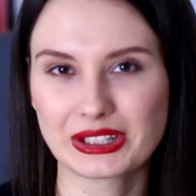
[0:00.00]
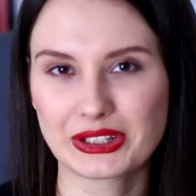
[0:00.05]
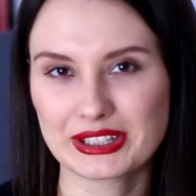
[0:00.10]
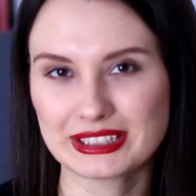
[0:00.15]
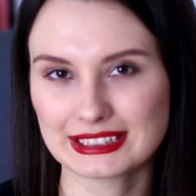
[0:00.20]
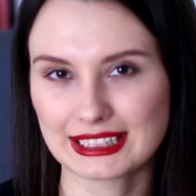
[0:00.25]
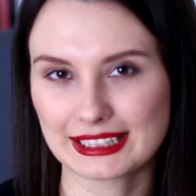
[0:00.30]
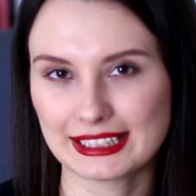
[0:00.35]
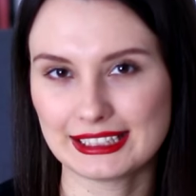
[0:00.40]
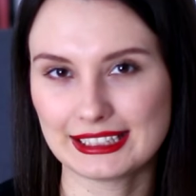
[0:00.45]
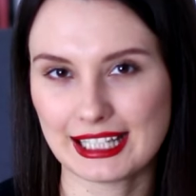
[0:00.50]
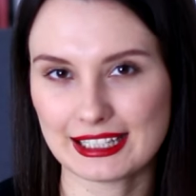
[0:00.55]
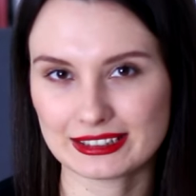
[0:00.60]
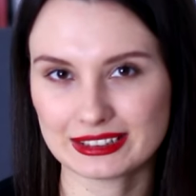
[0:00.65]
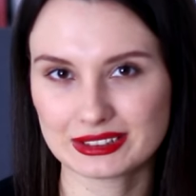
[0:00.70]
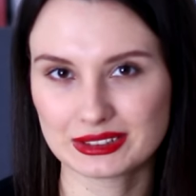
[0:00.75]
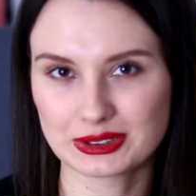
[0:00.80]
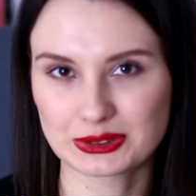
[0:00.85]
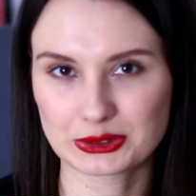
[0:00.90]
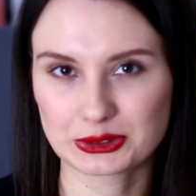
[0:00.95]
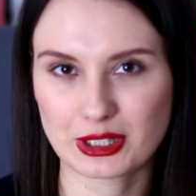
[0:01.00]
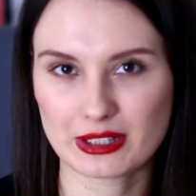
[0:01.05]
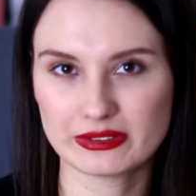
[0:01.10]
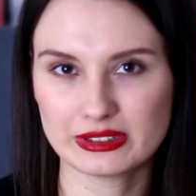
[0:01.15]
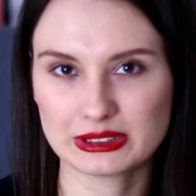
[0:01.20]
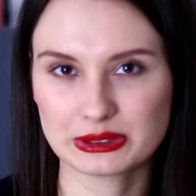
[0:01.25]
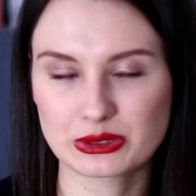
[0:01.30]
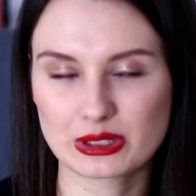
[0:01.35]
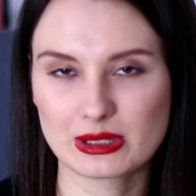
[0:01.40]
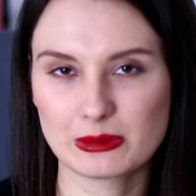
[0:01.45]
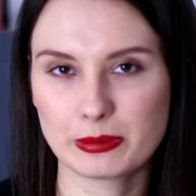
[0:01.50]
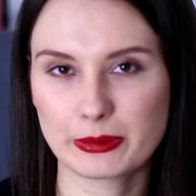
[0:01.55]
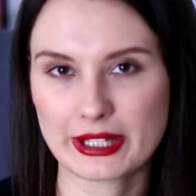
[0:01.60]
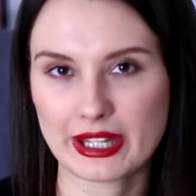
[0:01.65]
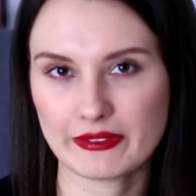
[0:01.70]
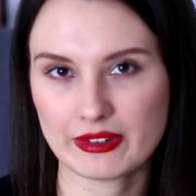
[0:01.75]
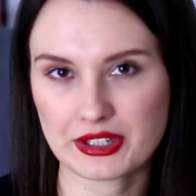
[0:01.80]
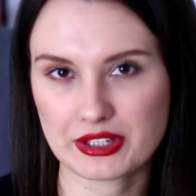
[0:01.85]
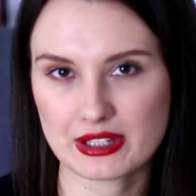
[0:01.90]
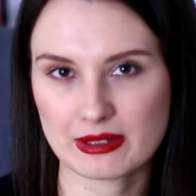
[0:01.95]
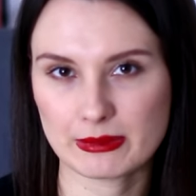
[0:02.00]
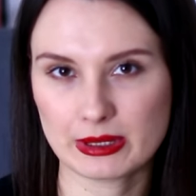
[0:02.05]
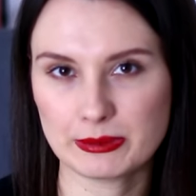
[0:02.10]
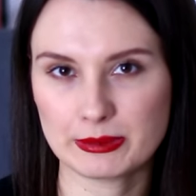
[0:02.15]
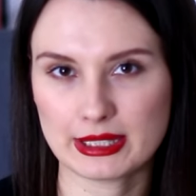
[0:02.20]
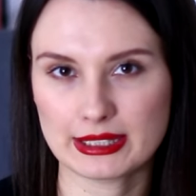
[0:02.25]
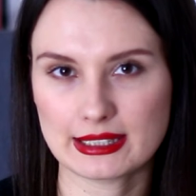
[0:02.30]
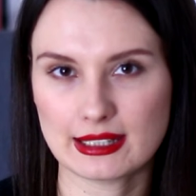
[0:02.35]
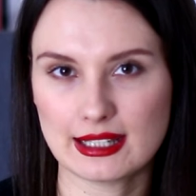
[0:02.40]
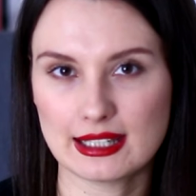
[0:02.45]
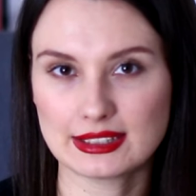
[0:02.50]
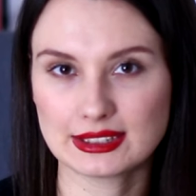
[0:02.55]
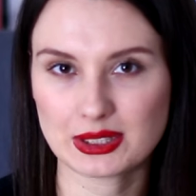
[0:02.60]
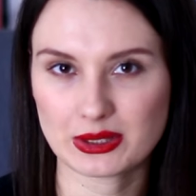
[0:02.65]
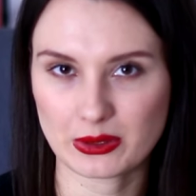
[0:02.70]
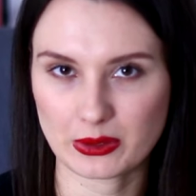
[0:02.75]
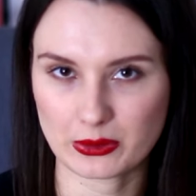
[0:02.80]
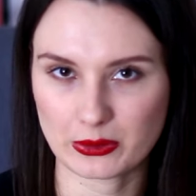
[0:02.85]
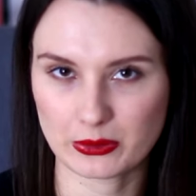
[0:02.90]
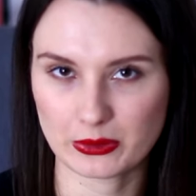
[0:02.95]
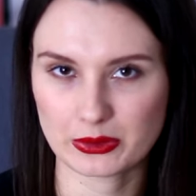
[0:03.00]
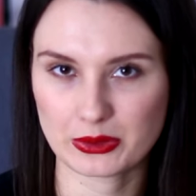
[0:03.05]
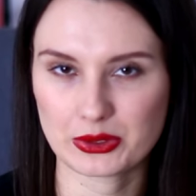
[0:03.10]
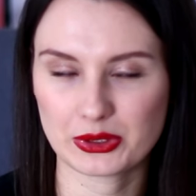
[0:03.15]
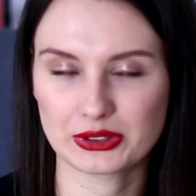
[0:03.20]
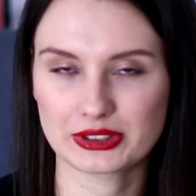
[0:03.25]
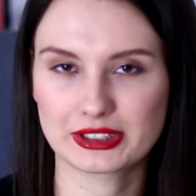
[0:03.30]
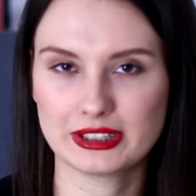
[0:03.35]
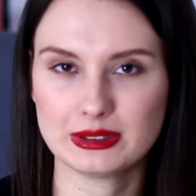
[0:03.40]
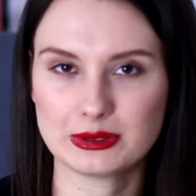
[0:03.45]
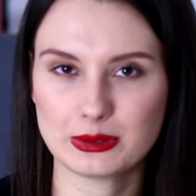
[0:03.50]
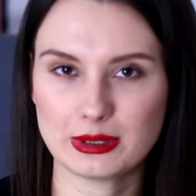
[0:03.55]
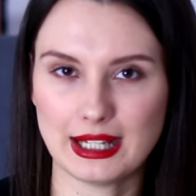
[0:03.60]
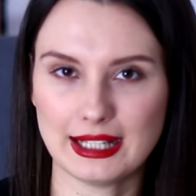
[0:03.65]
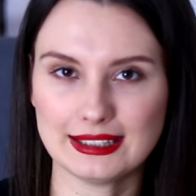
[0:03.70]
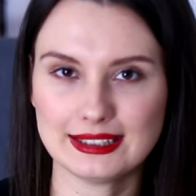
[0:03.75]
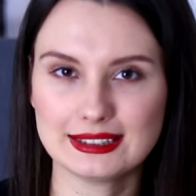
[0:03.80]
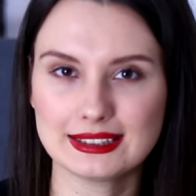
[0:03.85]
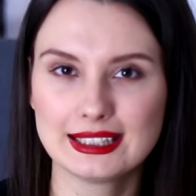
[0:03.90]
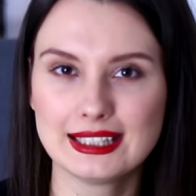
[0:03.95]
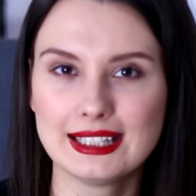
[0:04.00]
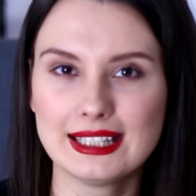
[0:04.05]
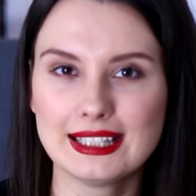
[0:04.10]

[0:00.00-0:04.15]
To jest taki tag książkowy, który pojawia się na moim kanale co roku, już od kilku lat.